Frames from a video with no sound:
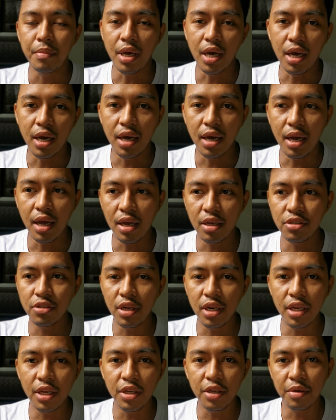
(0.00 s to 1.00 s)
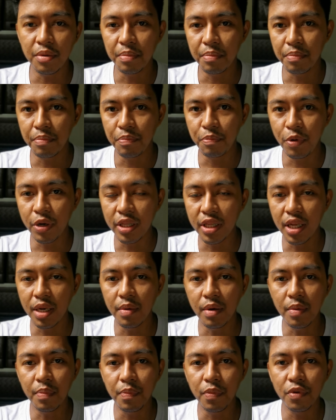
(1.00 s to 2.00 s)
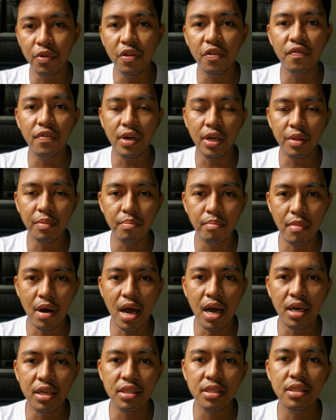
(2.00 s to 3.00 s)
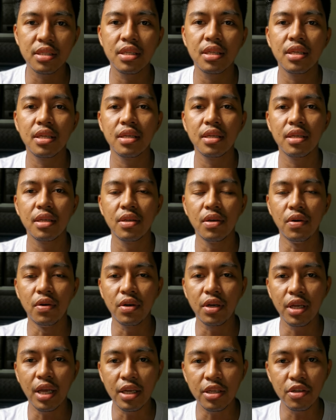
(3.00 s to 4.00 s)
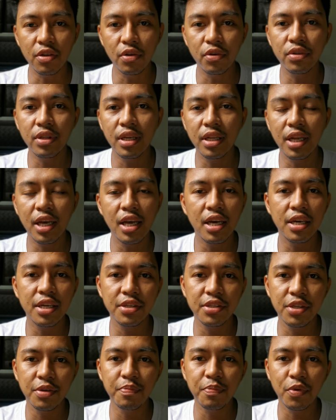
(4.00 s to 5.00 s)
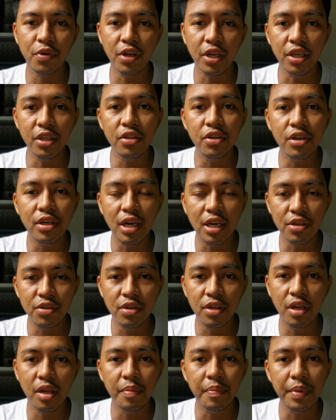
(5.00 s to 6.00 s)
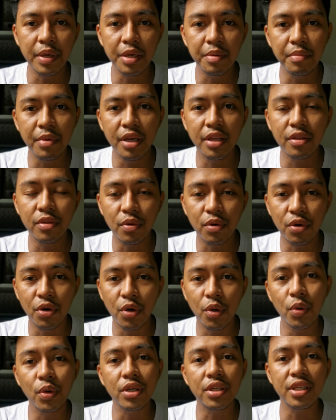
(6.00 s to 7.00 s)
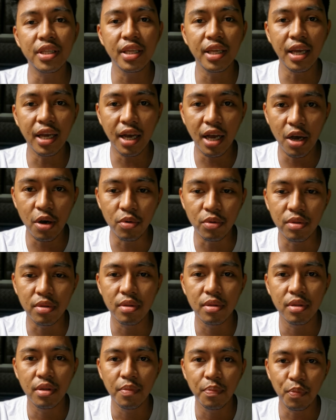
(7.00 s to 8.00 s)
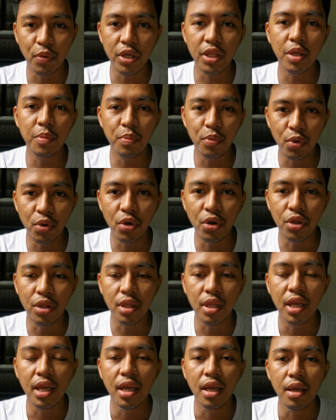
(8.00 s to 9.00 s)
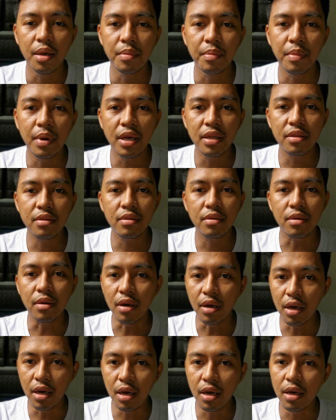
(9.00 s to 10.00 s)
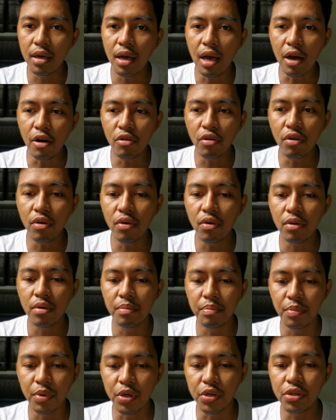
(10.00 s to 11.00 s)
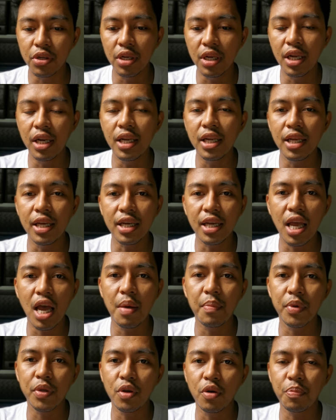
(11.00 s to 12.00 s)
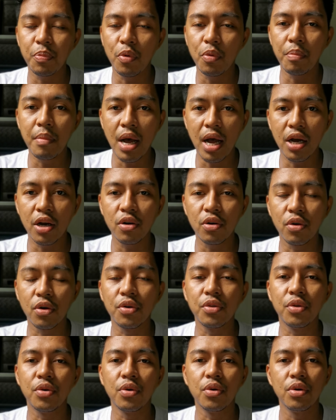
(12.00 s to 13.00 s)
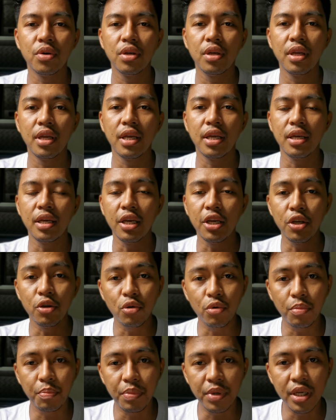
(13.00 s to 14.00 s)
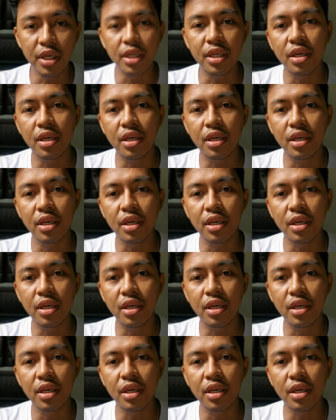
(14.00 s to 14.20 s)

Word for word: Uh, actually, pwede naman po different banks. Okay, as long na nakaka-receive po ng international payment or USD account, pwede po 'yon. But uh, ako personally ang gamit ko pong bangko no, AOB